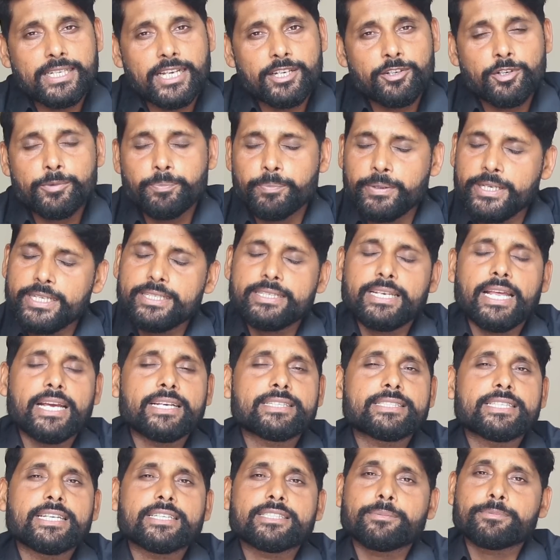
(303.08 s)
पसंद आई हो प्लीज़
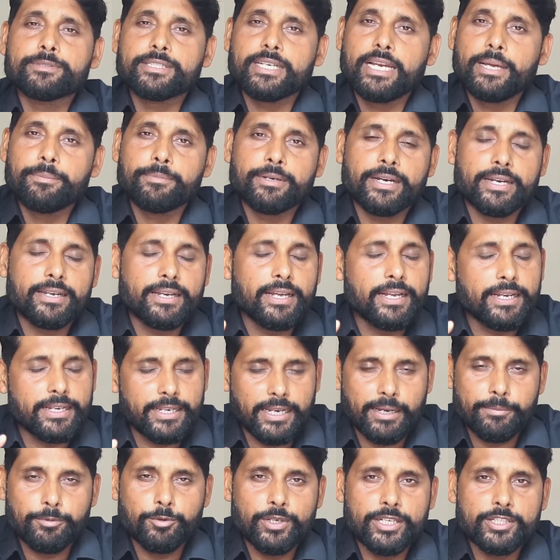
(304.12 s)
लाइक शेयर सब्सक्राइब करना
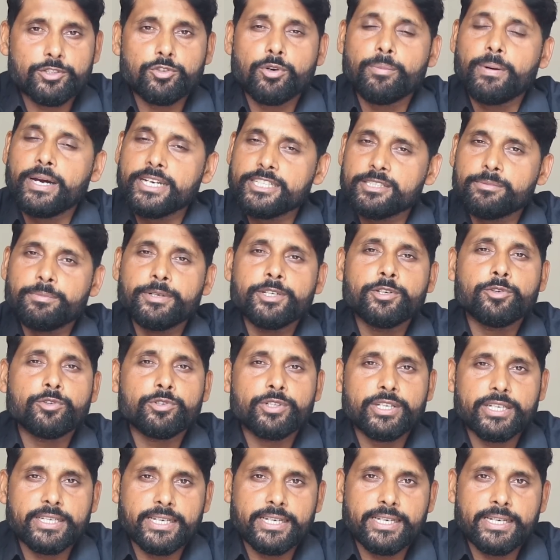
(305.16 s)
ना भूलें तो हमारी इस वीडियो
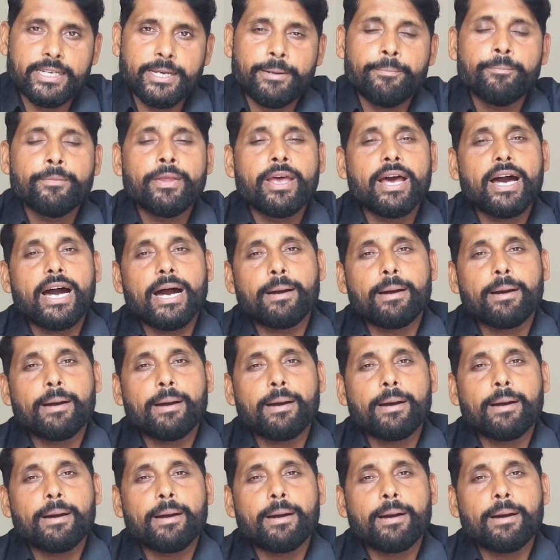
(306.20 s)
को देखने के लिए